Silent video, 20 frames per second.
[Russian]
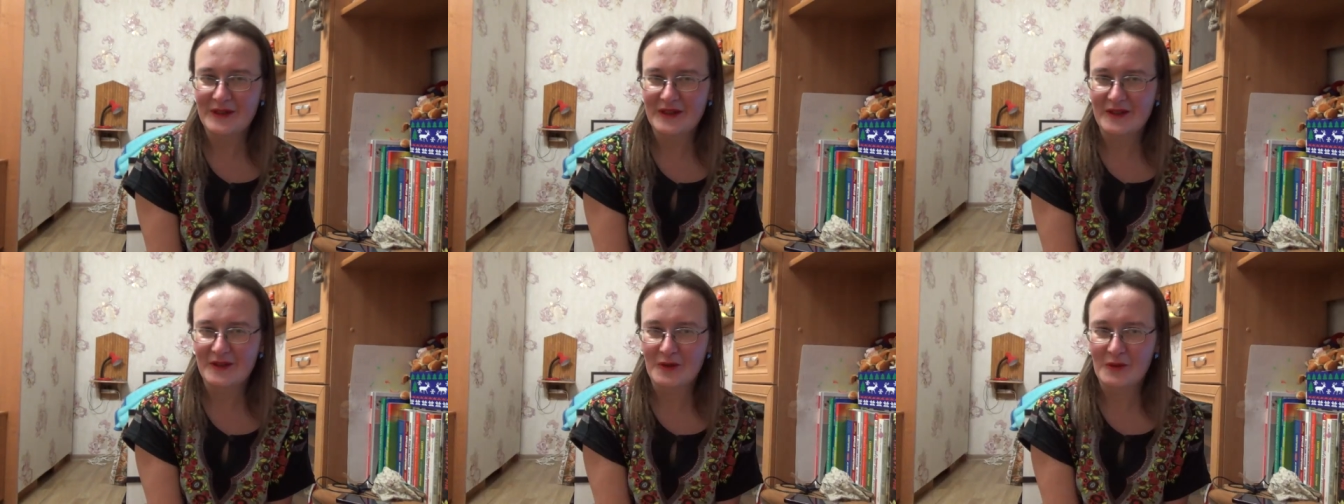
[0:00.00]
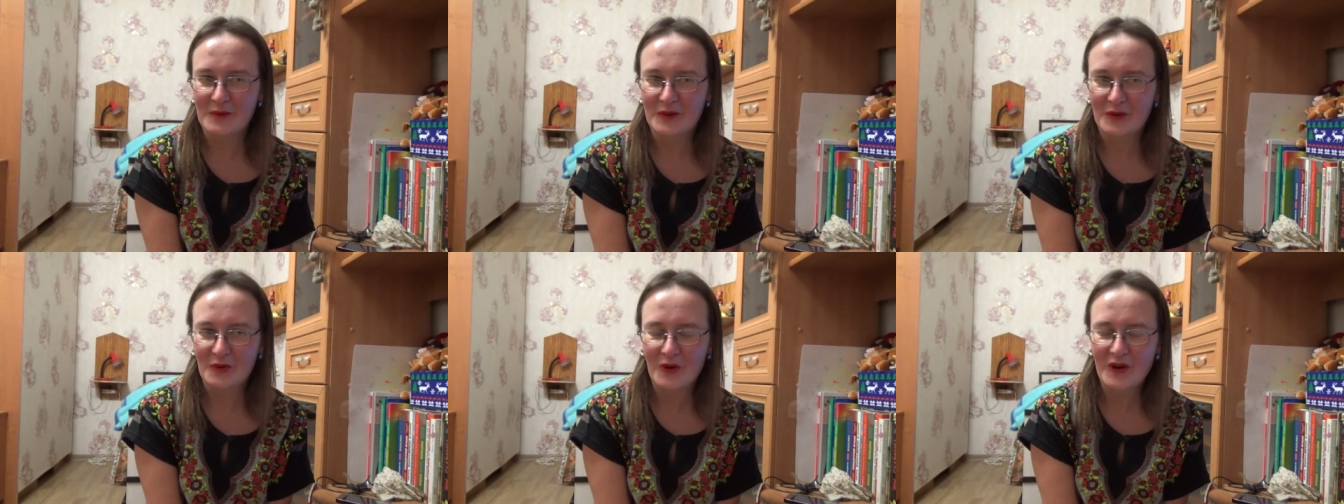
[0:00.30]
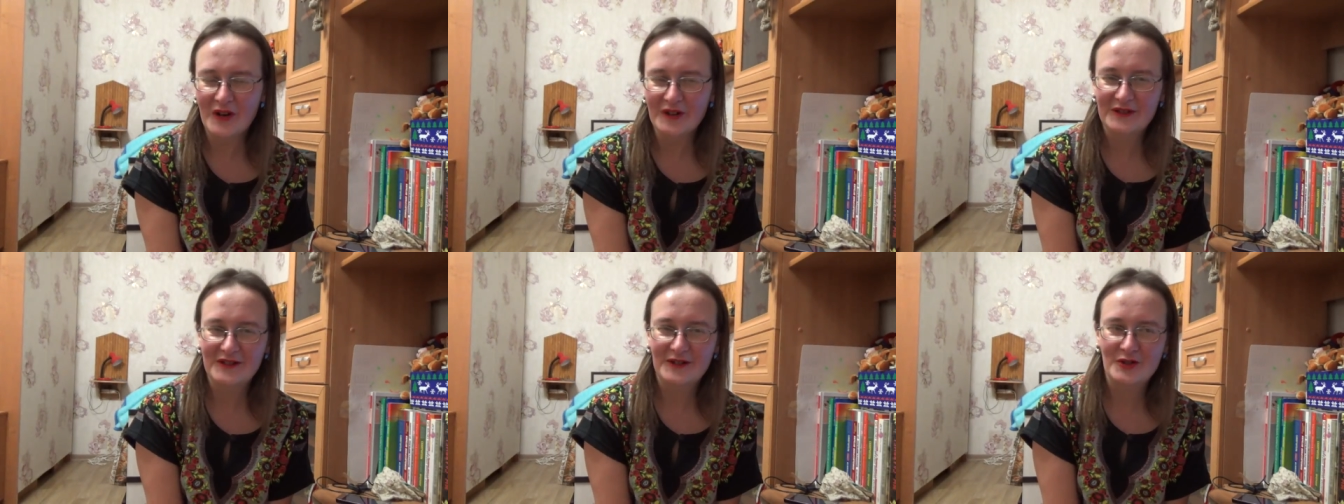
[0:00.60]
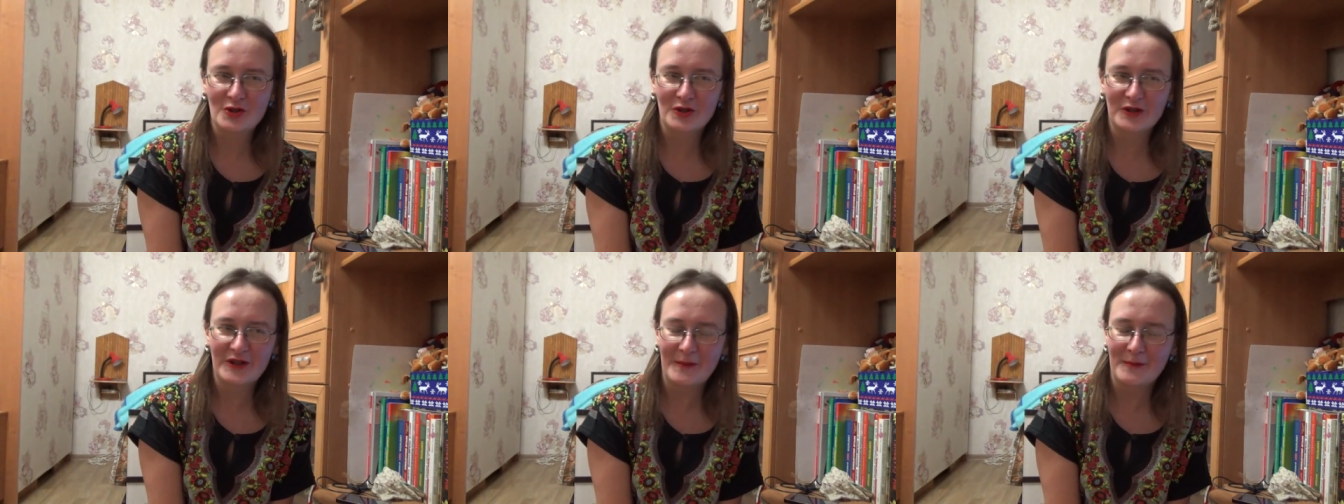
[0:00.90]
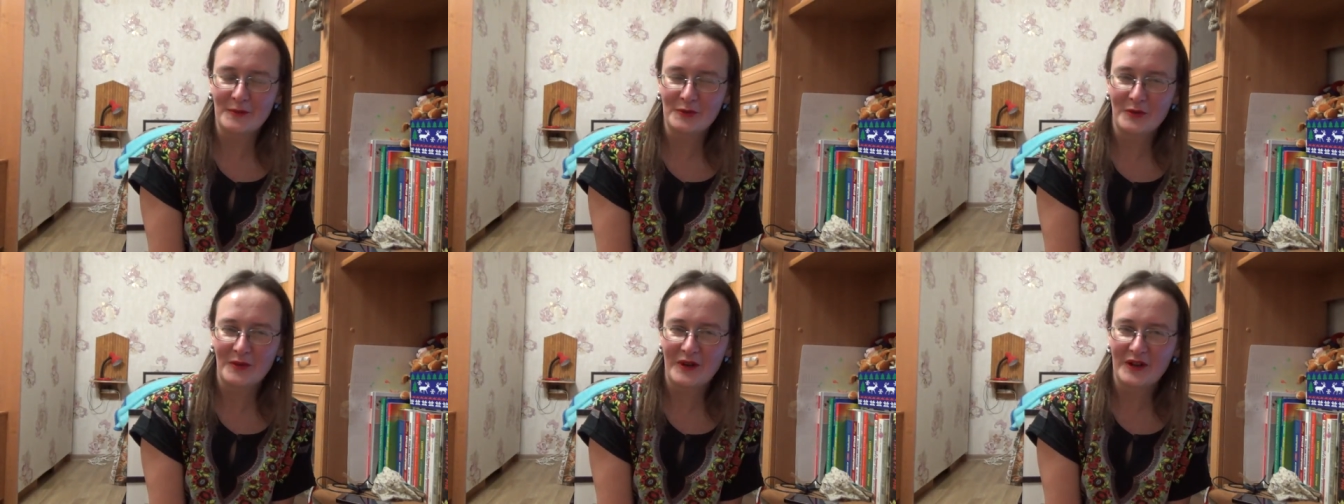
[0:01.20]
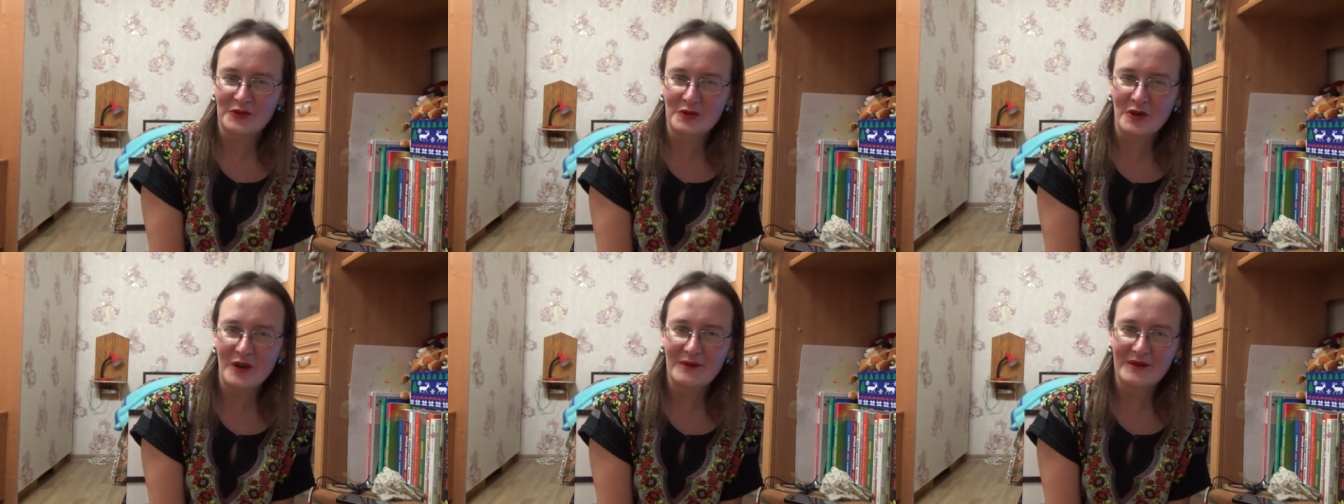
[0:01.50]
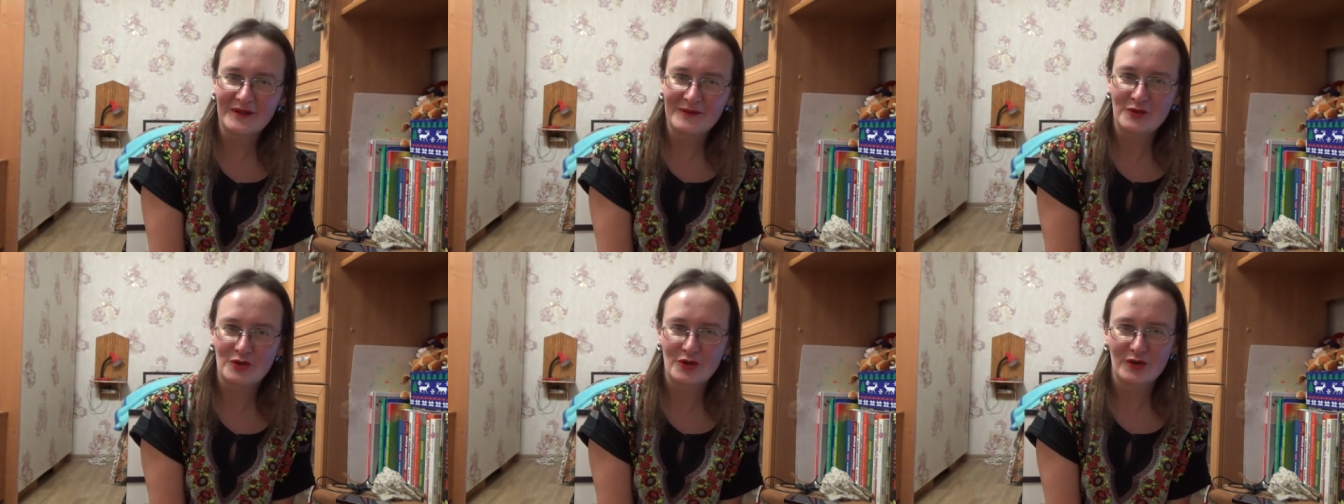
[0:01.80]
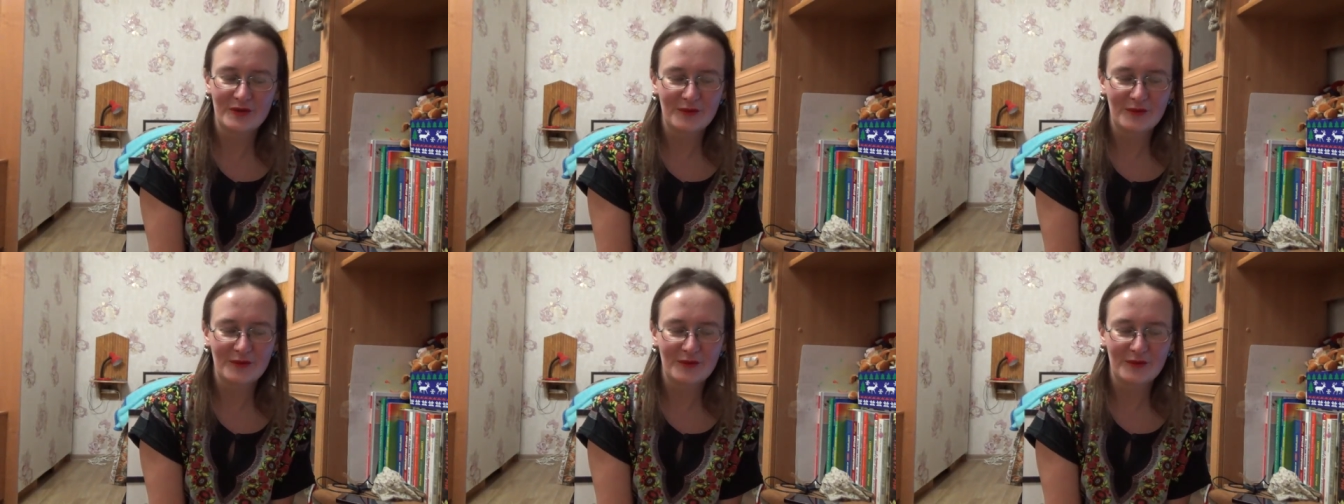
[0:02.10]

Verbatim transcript: на Новый год, что я буду готовить,